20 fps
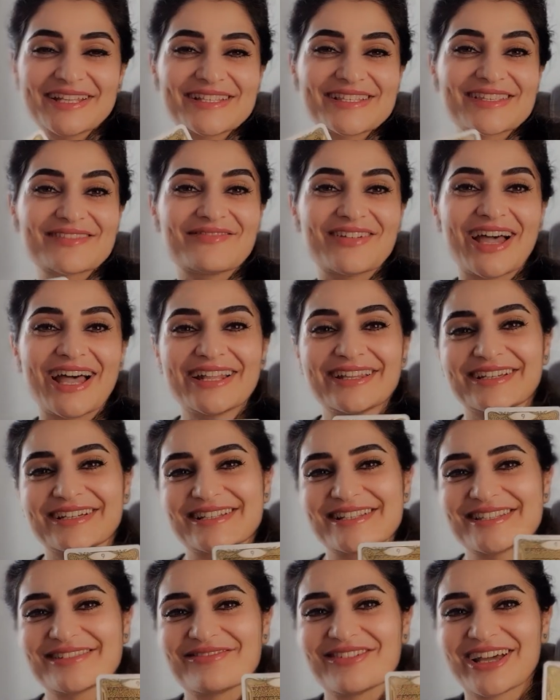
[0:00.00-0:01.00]

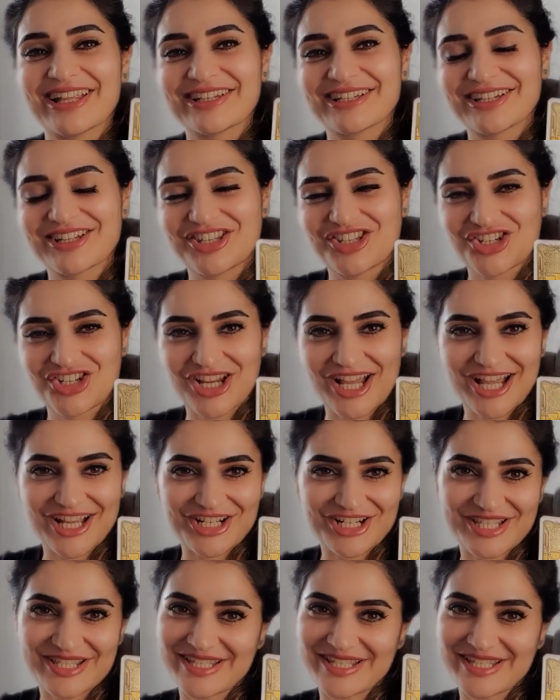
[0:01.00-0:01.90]
Девятка, девятка чаш.